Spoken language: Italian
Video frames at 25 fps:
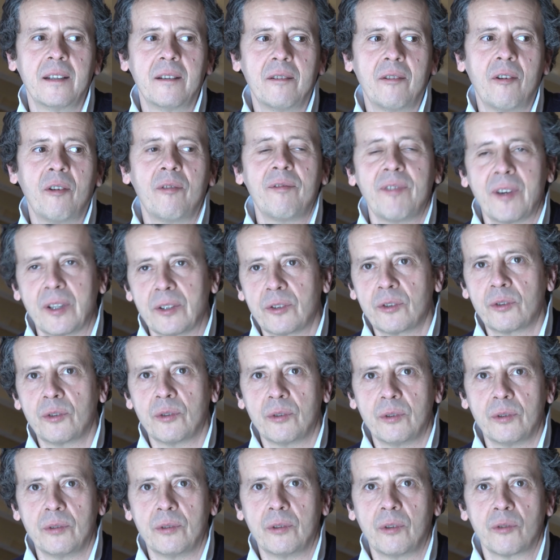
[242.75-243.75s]
ho
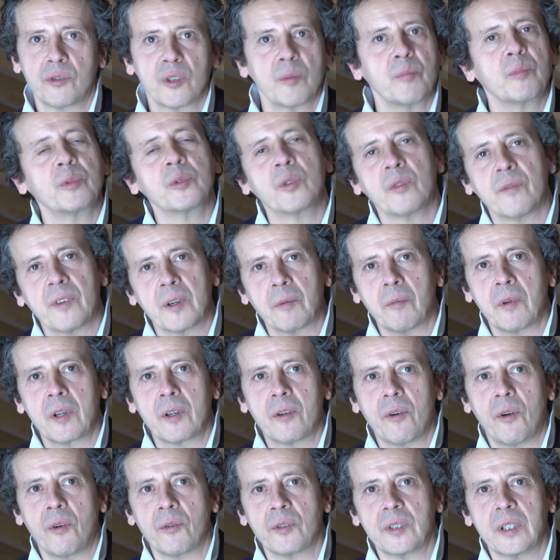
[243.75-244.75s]
fatto, ho saputo fare
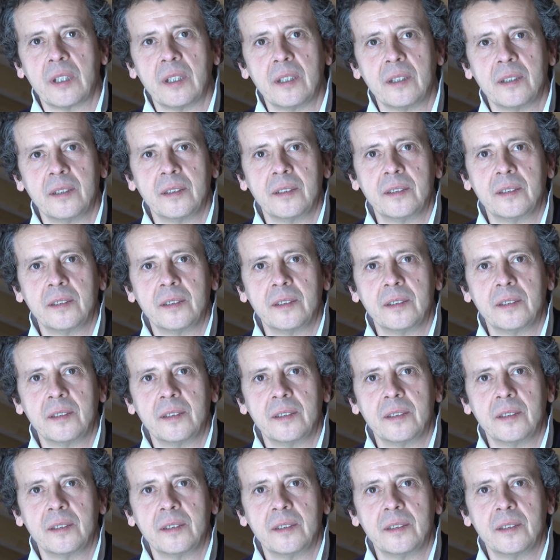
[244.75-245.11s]
qualcosa,